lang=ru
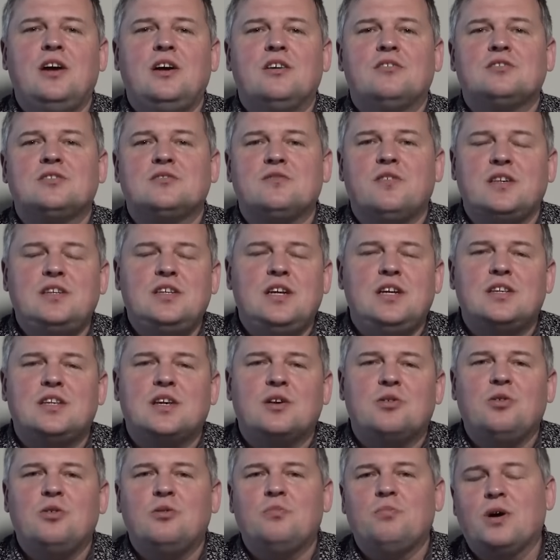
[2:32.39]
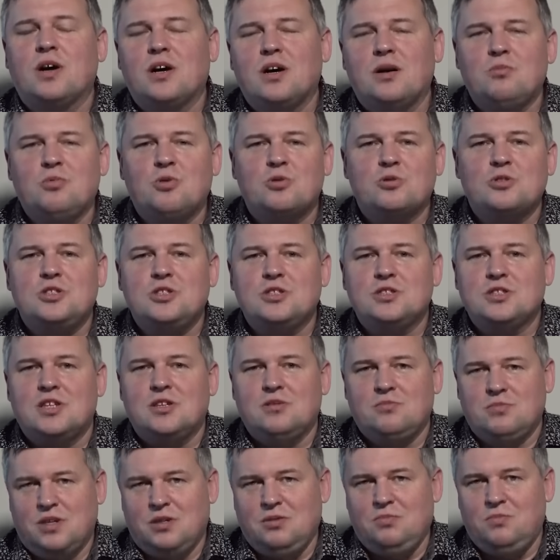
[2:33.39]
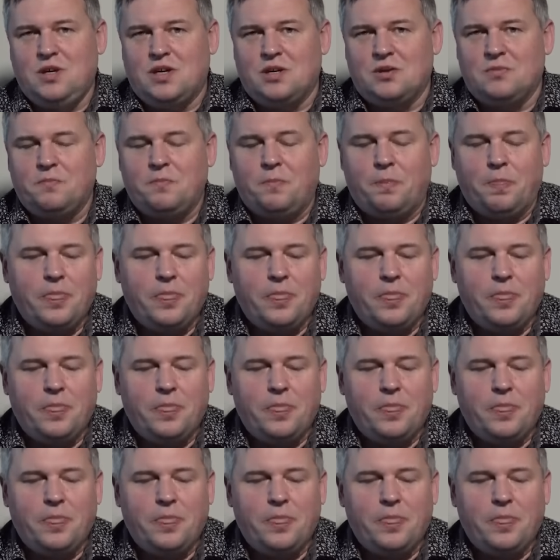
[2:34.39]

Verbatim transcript: в своей такой богоборческой борьбе